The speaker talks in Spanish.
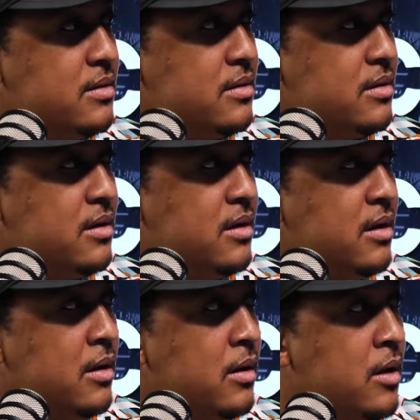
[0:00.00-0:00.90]

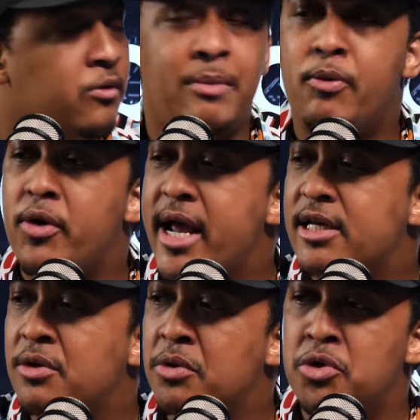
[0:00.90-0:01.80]
Entonces, pues por
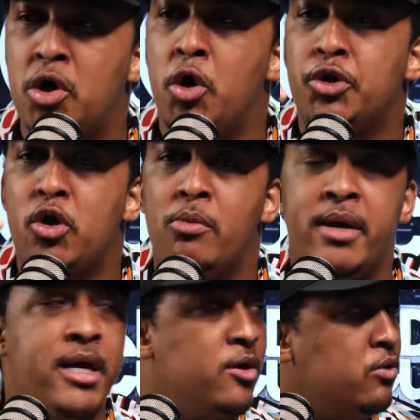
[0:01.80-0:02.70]
eso yo no tengo
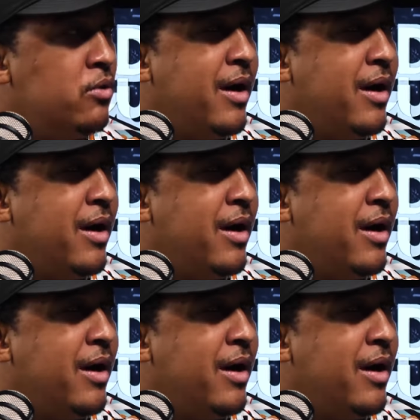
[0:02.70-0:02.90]
miedo.